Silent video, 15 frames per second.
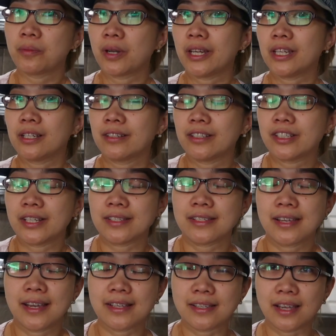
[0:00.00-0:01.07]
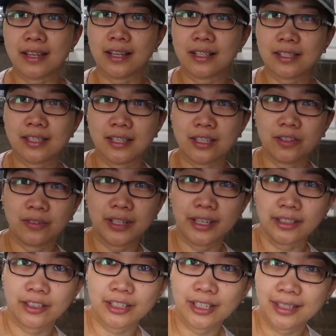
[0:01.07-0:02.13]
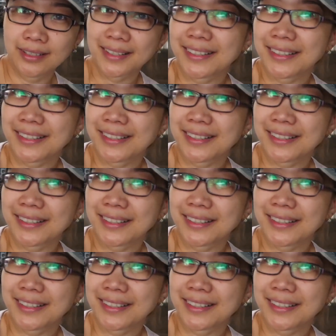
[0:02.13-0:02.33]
yung mga ingredients, guys, and I'll see you later.